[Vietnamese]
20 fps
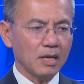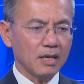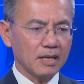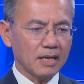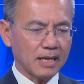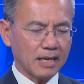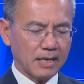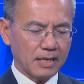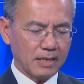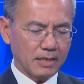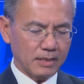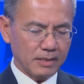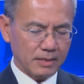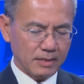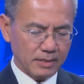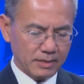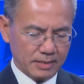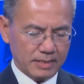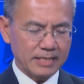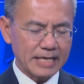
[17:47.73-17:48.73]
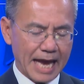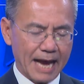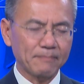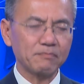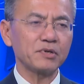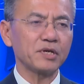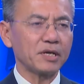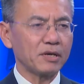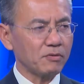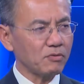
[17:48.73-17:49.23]
là
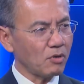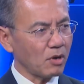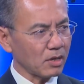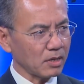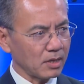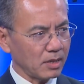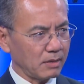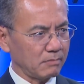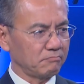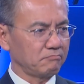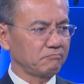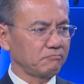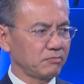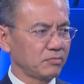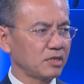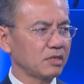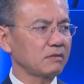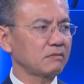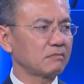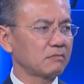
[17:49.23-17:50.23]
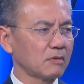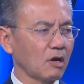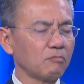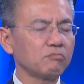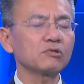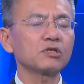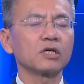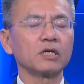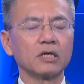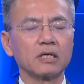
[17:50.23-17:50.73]
giảm thiểu hoặc là
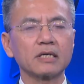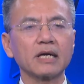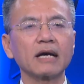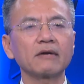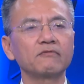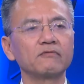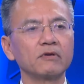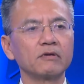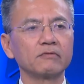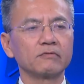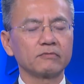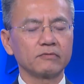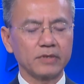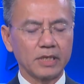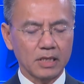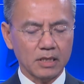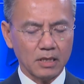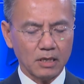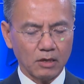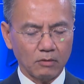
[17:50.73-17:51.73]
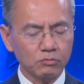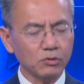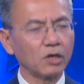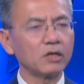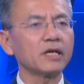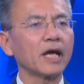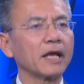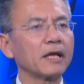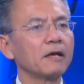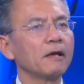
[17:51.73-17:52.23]
đóng cửa các viện khổng
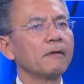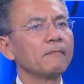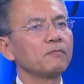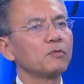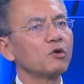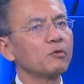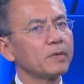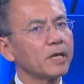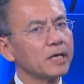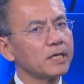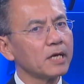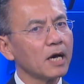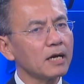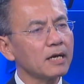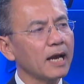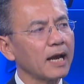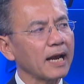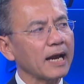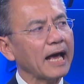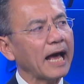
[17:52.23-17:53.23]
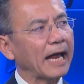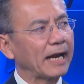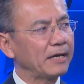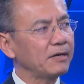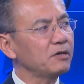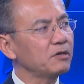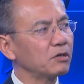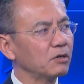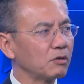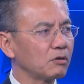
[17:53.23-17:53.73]
tử này nhưng nên nhớ ra là cái
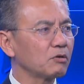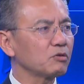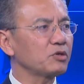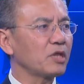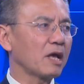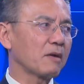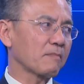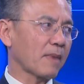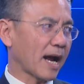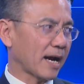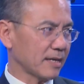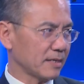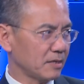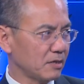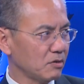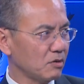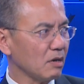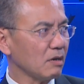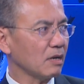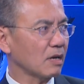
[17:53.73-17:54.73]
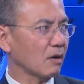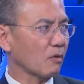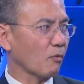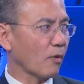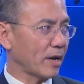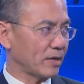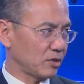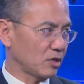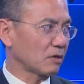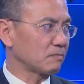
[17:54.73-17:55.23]
ảnh hưởng của tiền bạc nó rất là
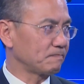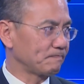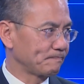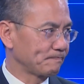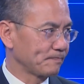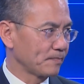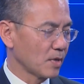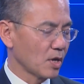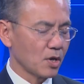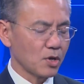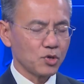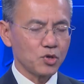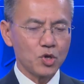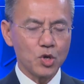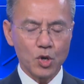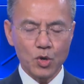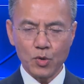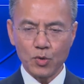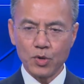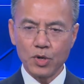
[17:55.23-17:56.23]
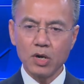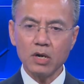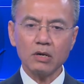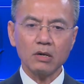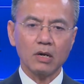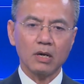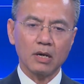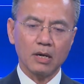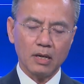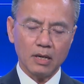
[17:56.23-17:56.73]
quan trọng nhiều nước
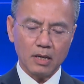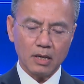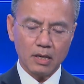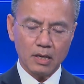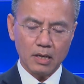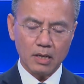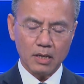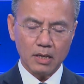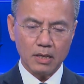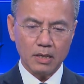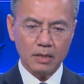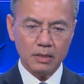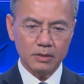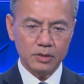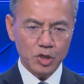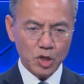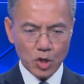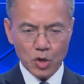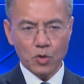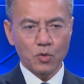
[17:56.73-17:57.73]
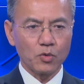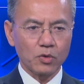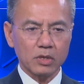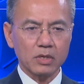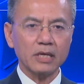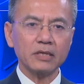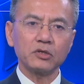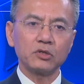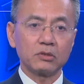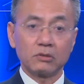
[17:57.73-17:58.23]
uh, nhiều
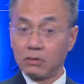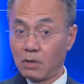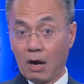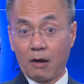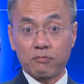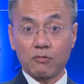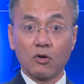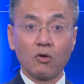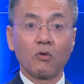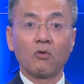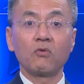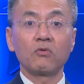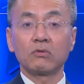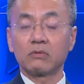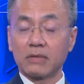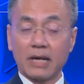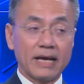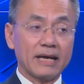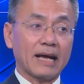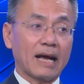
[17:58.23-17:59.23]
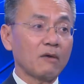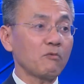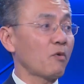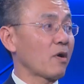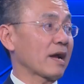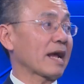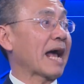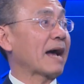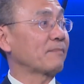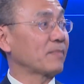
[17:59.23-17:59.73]
cái học khu ngay cả
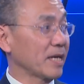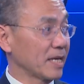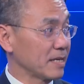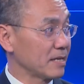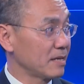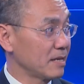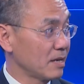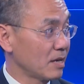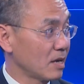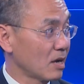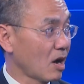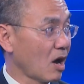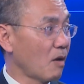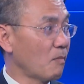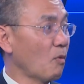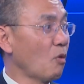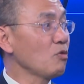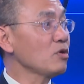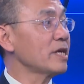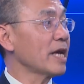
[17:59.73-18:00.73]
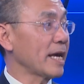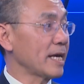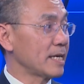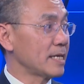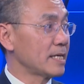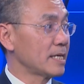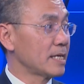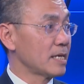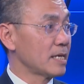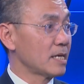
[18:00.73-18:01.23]
quận cam này học sinh họ muốn học. dạy
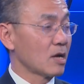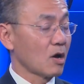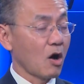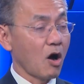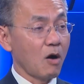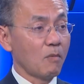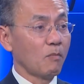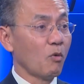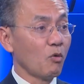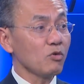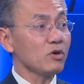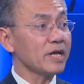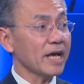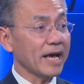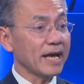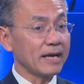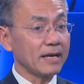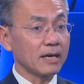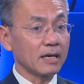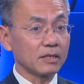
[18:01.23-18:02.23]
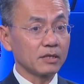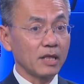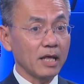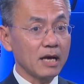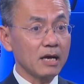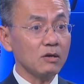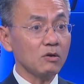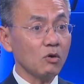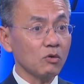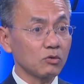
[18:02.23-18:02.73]
họ muốn dạy
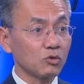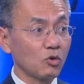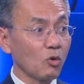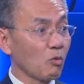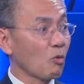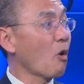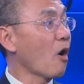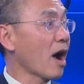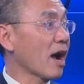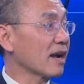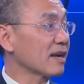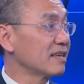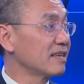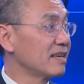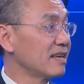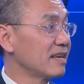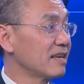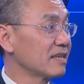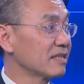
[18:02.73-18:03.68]
tiếng trung hoa vâng.